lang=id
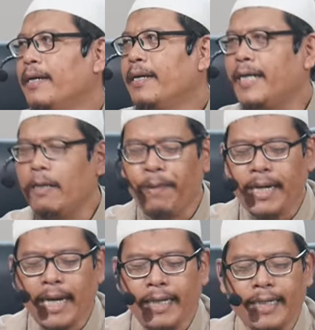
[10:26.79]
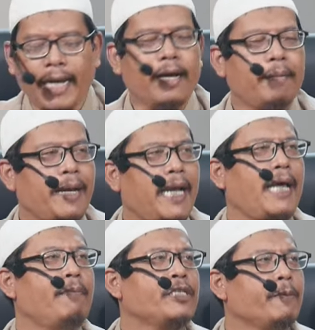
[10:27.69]
dan begadang
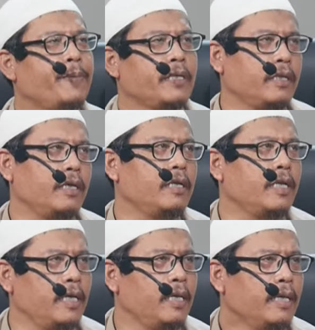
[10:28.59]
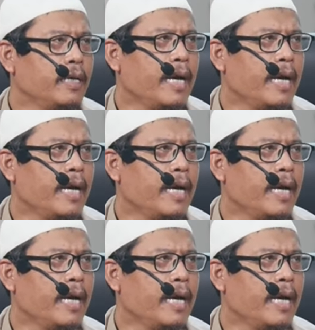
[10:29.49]
malam seperti ini